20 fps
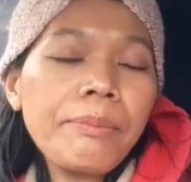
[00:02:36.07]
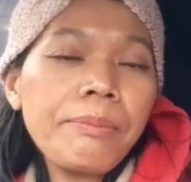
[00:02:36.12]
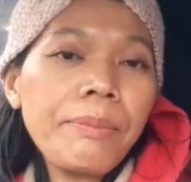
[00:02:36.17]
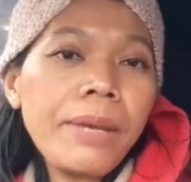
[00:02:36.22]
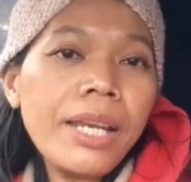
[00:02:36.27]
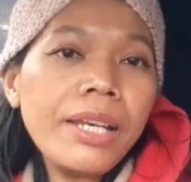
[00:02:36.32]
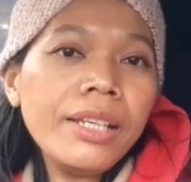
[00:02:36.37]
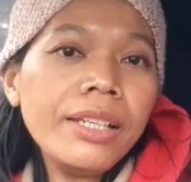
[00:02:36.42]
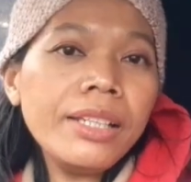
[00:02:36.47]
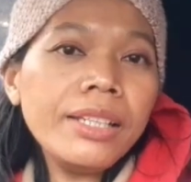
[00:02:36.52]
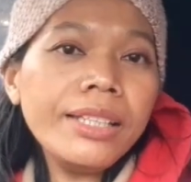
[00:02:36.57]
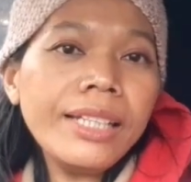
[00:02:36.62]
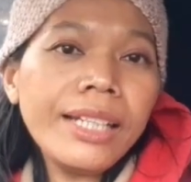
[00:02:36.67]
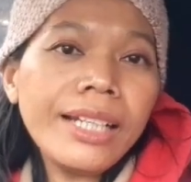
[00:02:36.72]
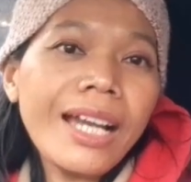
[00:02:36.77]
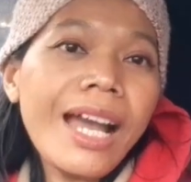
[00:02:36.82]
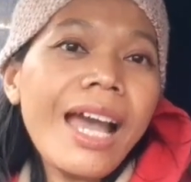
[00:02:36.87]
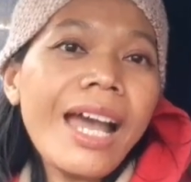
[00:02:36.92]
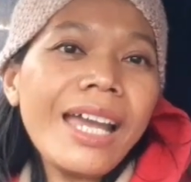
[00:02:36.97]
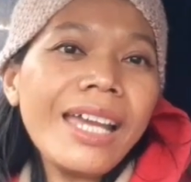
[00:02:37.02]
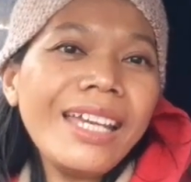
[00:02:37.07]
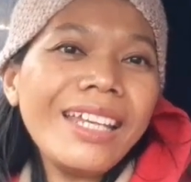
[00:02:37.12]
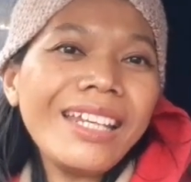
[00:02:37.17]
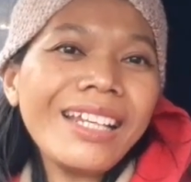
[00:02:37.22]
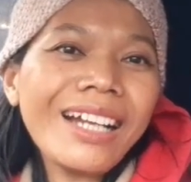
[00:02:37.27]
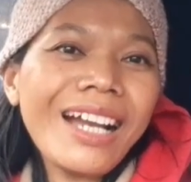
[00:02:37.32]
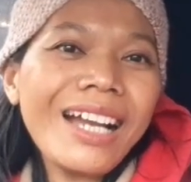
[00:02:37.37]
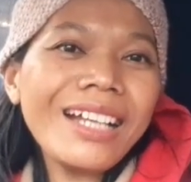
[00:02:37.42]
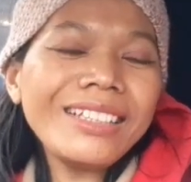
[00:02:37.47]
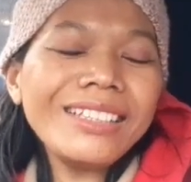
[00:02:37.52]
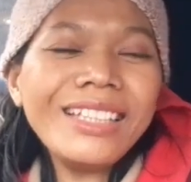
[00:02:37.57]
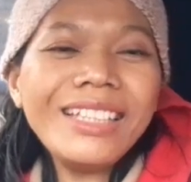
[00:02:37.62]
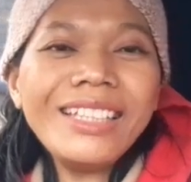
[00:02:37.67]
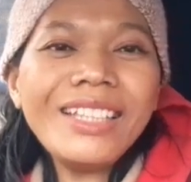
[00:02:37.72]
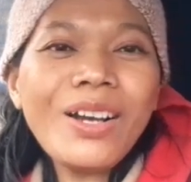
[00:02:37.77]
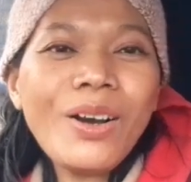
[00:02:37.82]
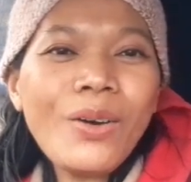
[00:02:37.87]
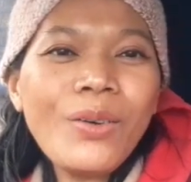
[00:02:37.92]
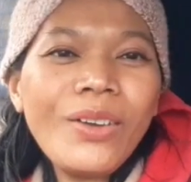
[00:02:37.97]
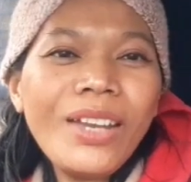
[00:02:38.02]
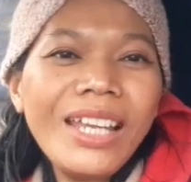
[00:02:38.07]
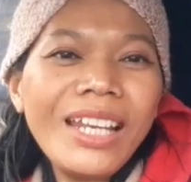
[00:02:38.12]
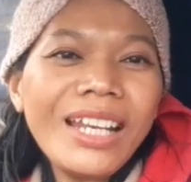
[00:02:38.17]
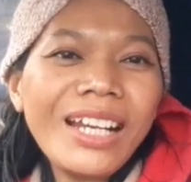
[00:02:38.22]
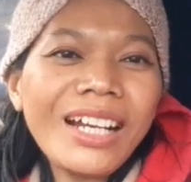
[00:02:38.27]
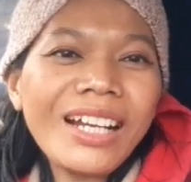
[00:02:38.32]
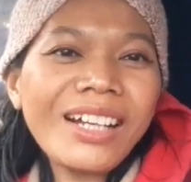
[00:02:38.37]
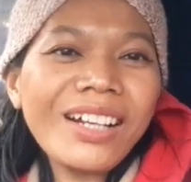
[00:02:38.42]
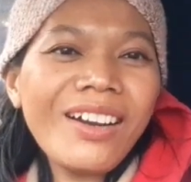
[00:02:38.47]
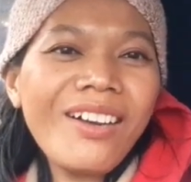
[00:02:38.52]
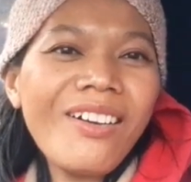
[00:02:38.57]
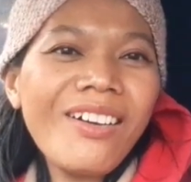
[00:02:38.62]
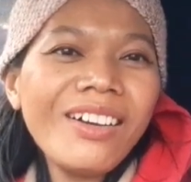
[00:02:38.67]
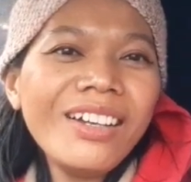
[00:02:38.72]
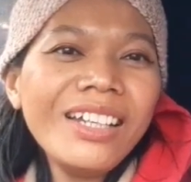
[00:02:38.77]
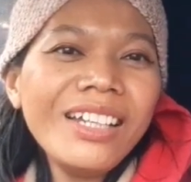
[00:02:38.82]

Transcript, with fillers: เป็นยังไงนะคะที่นอร์เวย์นะคะก็